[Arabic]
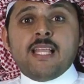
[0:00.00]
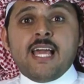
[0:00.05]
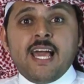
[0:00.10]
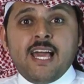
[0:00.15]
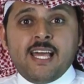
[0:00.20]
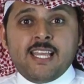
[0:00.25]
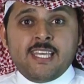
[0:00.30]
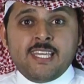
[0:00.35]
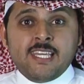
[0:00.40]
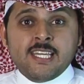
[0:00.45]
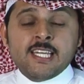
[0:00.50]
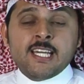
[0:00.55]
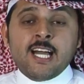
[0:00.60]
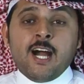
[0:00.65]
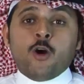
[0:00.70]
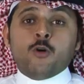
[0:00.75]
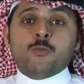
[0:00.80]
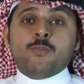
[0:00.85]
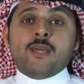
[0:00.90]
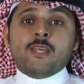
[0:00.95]
العالي
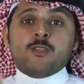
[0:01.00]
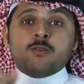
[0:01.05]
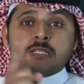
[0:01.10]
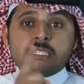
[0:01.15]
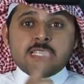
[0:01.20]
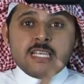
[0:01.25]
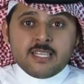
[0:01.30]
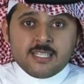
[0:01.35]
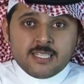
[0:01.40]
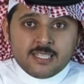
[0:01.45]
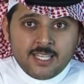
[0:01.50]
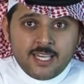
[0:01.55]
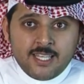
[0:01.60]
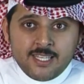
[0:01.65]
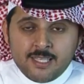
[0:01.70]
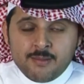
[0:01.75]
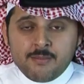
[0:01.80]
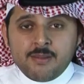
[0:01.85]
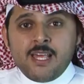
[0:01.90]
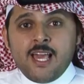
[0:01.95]
أو بين وزير
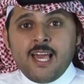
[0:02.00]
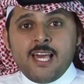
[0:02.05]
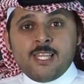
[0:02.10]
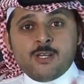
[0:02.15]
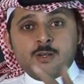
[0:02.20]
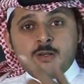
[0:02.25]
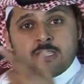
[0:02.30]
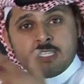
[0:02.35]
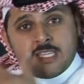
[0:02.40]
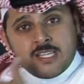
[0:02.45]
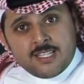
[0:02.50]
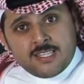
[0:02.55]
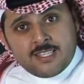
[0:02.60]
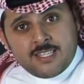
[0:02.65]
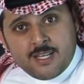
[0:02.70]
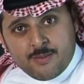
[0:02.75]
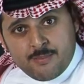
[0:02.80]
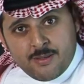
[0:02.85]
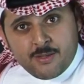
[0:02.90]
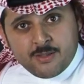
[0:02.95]
التعليم العالي وزير
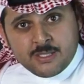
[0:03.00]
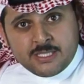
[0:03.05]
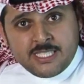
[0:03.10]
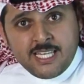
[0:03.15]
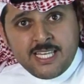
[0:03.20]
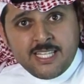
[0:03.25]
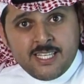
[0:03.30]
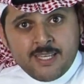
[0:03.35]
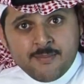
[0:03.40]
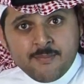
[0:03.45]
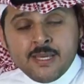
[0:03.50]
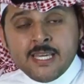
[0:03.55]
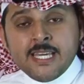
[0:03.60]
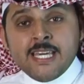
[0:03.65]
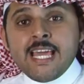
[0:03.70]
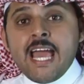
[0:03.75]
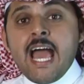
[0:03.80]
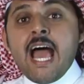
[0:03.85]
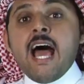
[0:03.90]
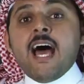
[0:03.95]
التربية والتعليم
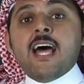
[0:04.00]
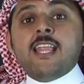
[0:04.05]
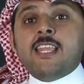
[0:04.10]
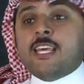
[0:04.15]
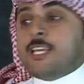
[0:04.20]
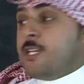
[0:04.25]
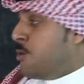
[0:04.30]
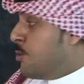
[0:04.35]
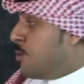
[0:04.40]
هذه